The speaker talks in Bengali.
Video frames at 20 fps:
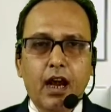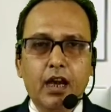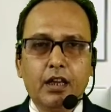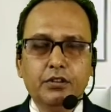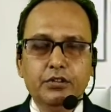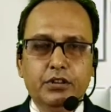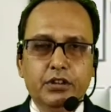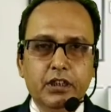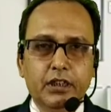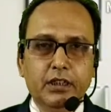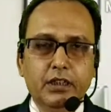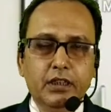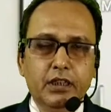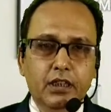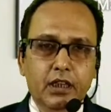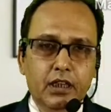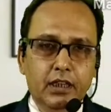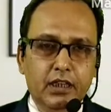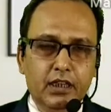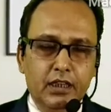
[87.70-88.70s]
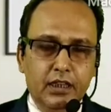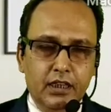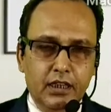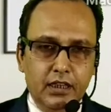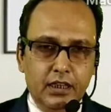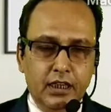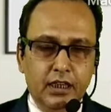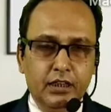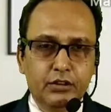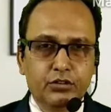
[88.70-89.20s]
আর হচ্ছে
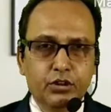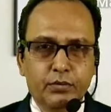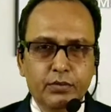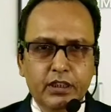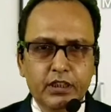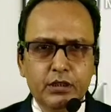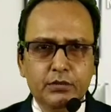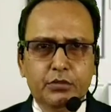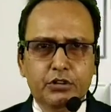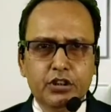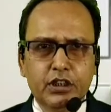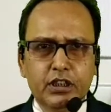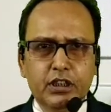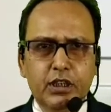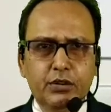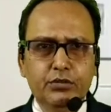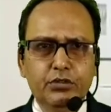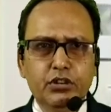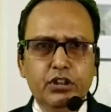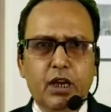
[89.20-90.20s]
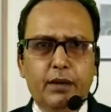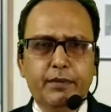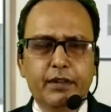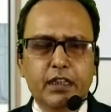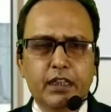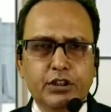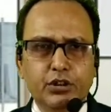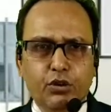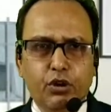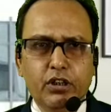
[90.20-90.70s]
তোমাদের মধ্যে কেউ যদি
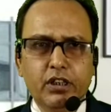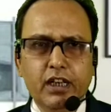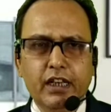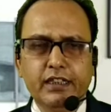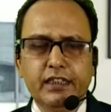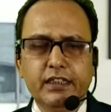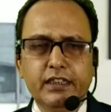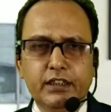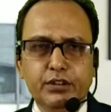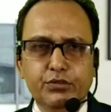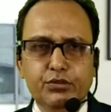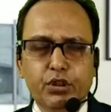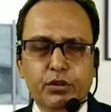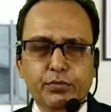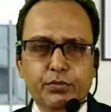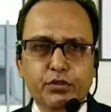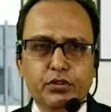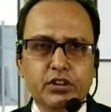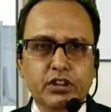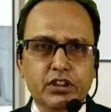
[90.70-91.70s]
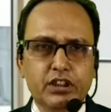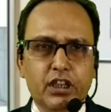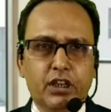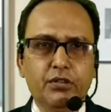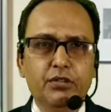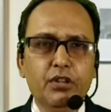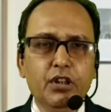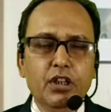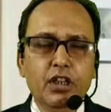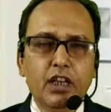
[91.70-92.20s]
আমার কাছে অনলাইনে টিউশন পড়তে
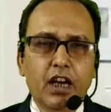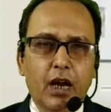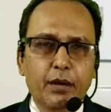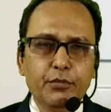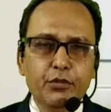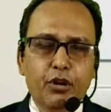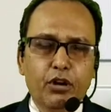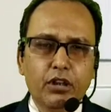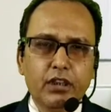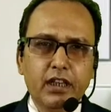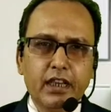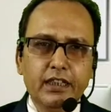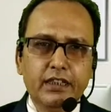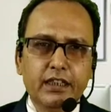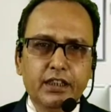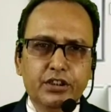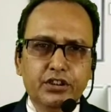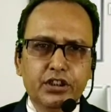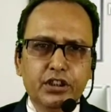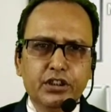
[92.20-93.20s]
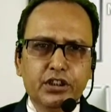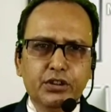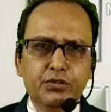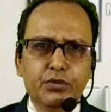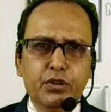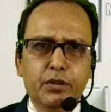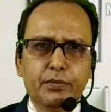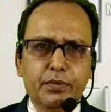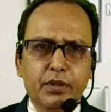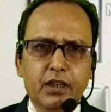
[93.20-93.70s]
চাও আমি অনলাইনে
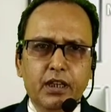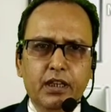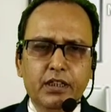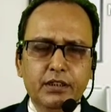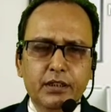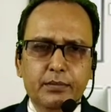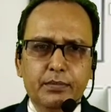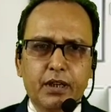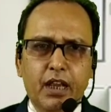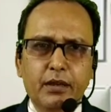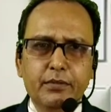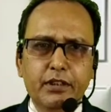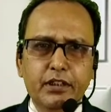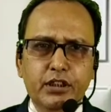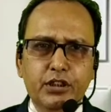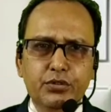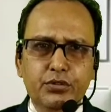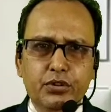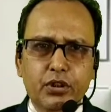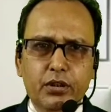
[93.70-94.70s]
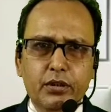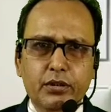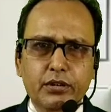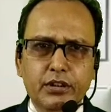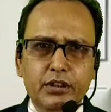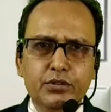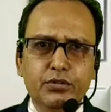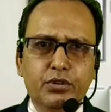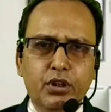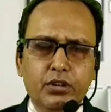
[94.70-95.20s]
হচ্ছে প্রাইভেট টিউশন
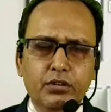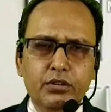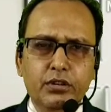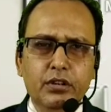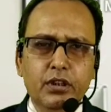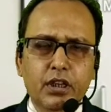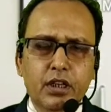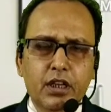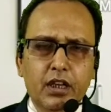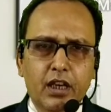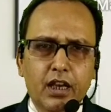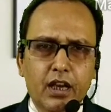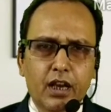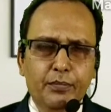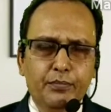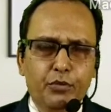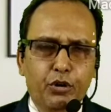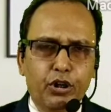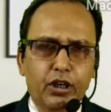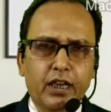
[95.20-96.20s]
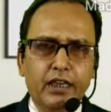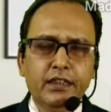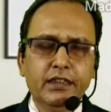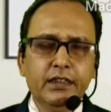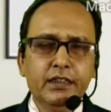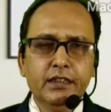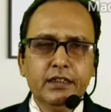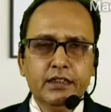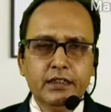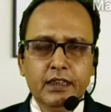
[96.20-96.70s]
টিউশন পড়াই
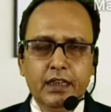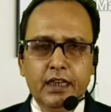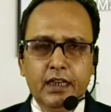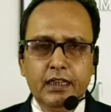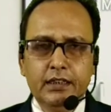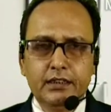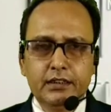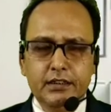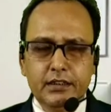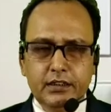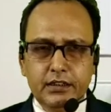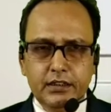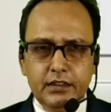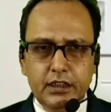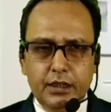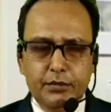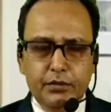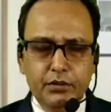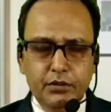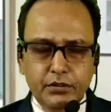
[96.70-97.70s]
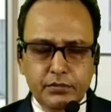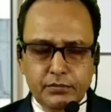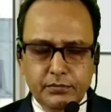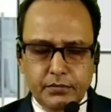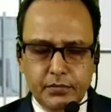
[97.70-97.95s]
যেমন